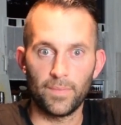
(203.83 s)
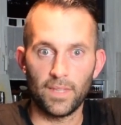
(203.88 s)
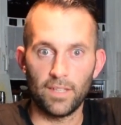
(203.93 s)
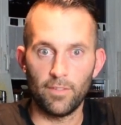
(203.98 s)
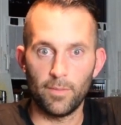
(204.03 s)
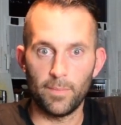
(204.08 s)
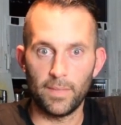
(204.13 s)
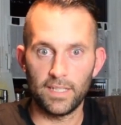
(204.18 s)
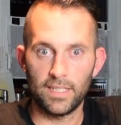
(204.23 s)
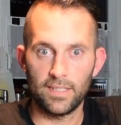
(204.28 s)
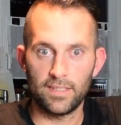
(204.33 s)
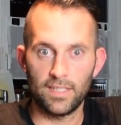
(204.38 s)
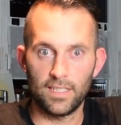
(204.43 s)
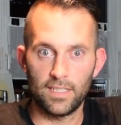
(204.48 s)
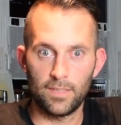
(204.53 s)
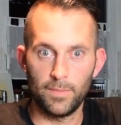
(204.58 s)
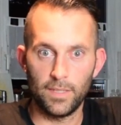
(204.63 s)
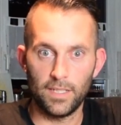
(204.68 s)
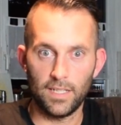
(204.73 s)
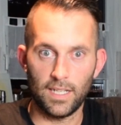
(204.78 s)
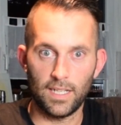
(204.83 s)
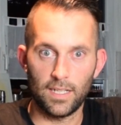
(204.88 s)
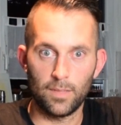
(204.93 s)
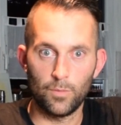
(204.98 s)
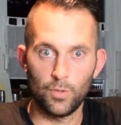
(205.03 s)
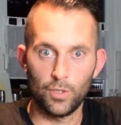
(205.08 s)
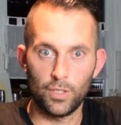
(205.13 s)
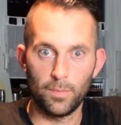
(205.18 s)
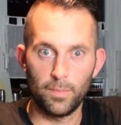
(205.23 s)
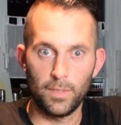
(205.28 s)
Wenn man das jetzt miteinander
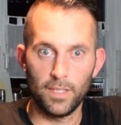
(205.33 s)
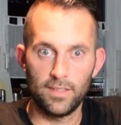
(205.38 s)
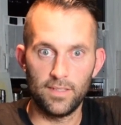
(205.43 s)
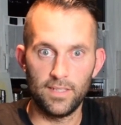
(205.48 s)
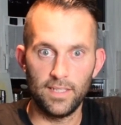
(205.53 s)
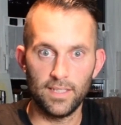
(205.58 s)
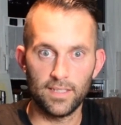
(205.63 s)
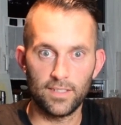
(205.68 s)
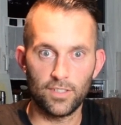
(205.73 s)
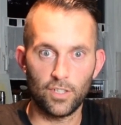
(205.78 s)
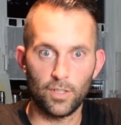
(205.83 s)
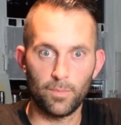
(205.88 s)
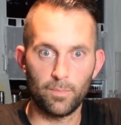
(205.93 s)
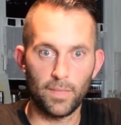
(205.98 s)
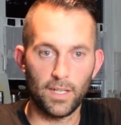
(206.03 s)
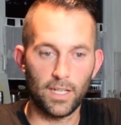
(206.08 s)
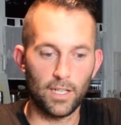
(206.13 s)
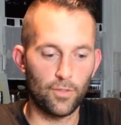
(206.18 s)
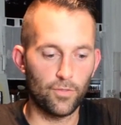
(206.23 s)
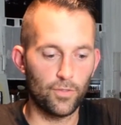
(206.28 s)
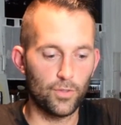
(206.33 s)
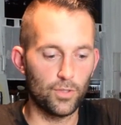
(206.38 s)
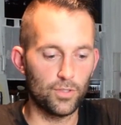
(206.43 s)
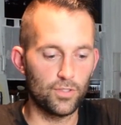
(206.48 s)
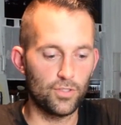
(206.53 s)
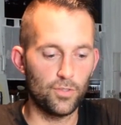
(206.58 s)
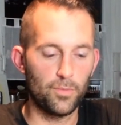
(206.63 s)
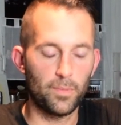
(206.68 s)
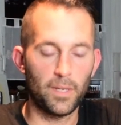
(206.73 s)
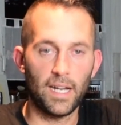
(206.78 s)
multipliziert, kommt man auf
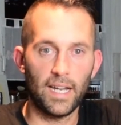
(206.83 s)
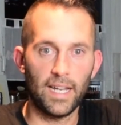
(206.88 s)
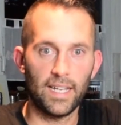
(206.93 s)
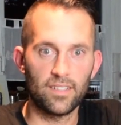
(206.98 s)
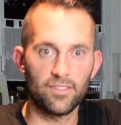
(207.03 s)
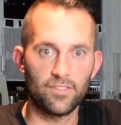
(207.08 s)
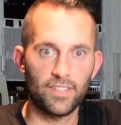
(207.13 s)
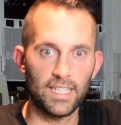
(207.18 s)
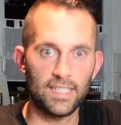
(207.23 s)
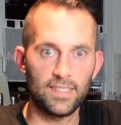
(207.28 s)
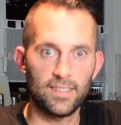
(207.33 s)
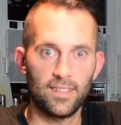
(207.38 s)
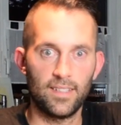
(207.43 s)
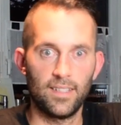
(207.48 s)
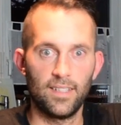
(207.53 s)
kurz über 1 Watt,